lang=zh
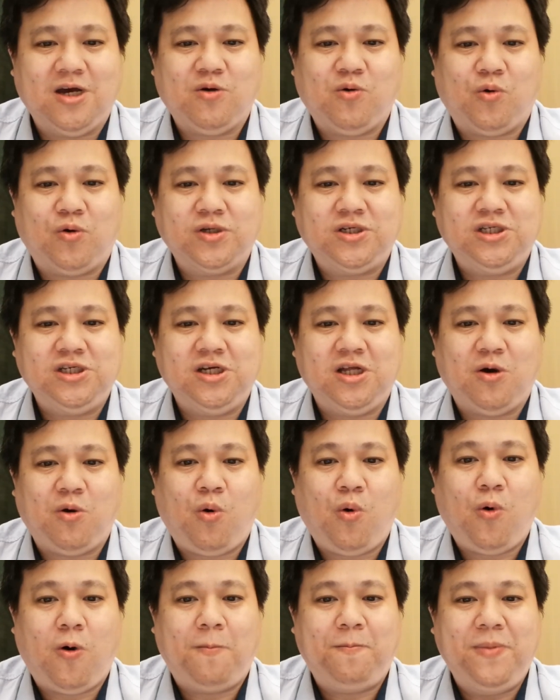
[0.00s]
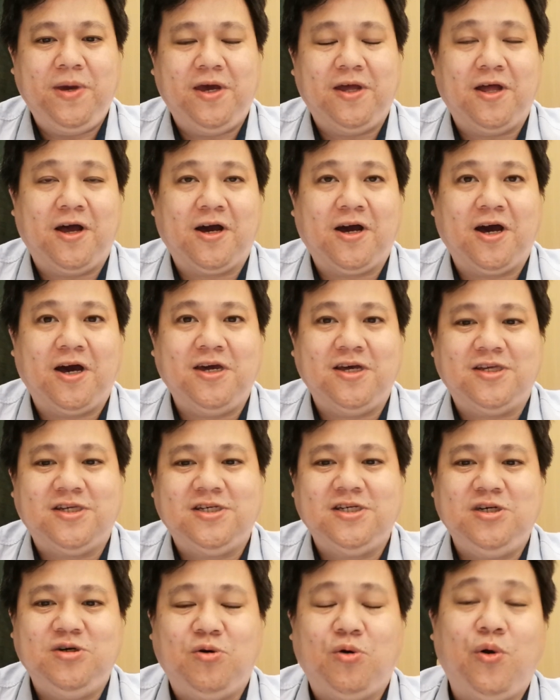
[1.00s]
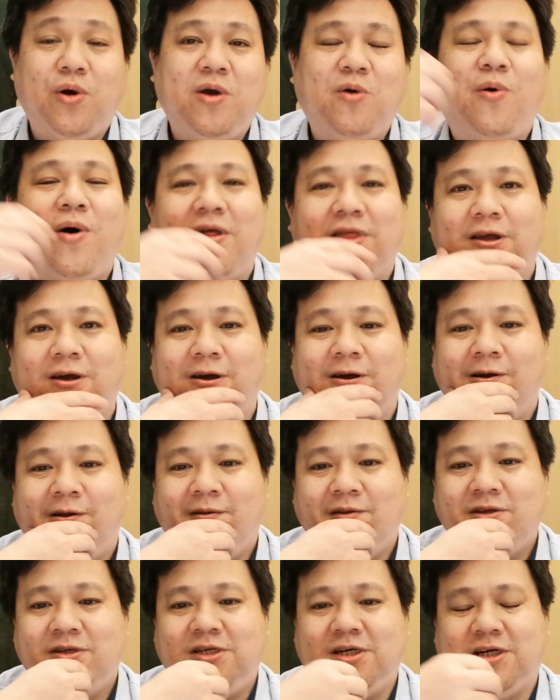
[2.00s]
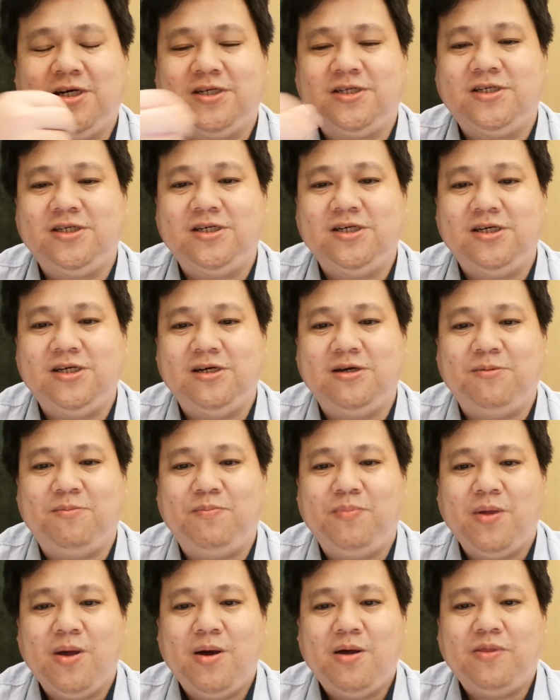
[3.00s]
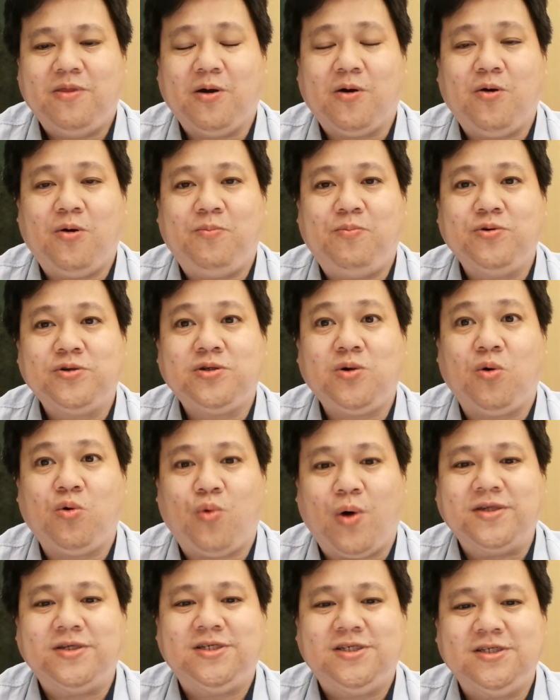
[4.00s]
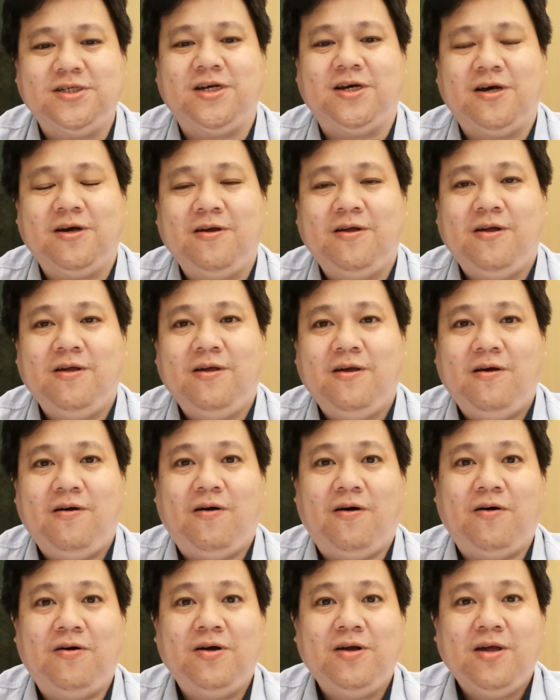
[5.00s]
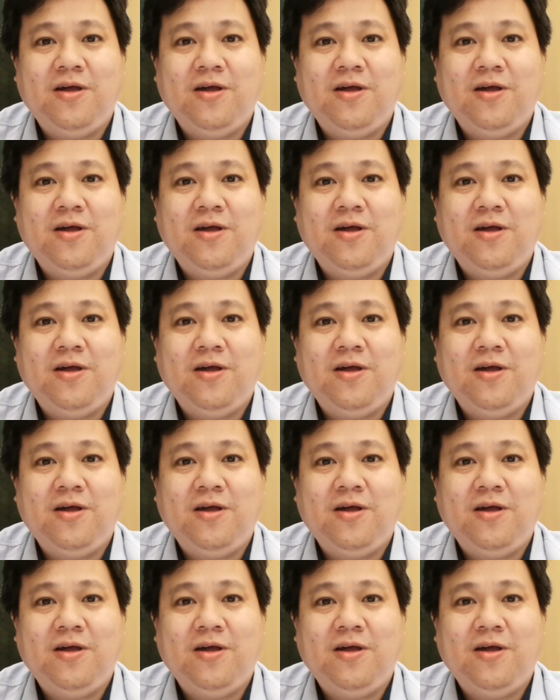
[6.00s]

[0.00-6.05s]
国际的货币呢可以自由兑换呢，这个是能够不受管制的。好，